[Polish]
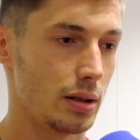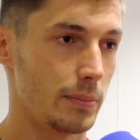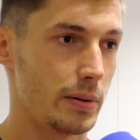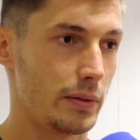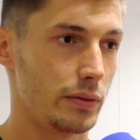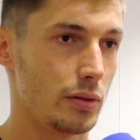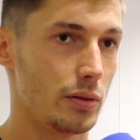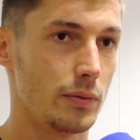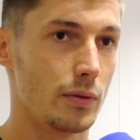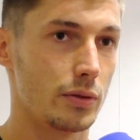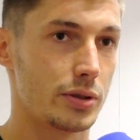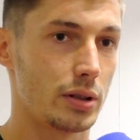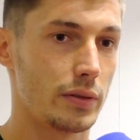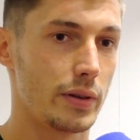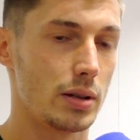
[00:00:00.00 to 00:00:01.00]
na pewno
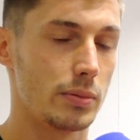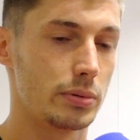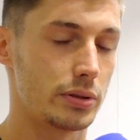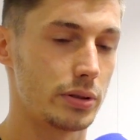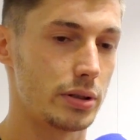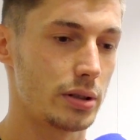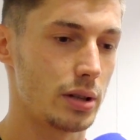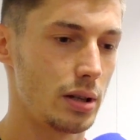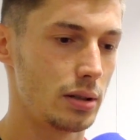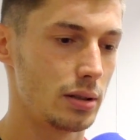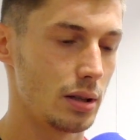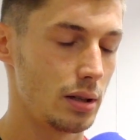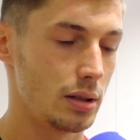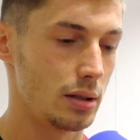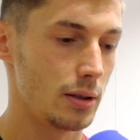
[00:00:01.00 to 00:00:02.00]
oczekiwania były troszeczkę
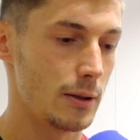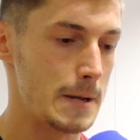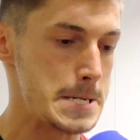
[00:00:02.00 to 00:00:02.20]
inne i,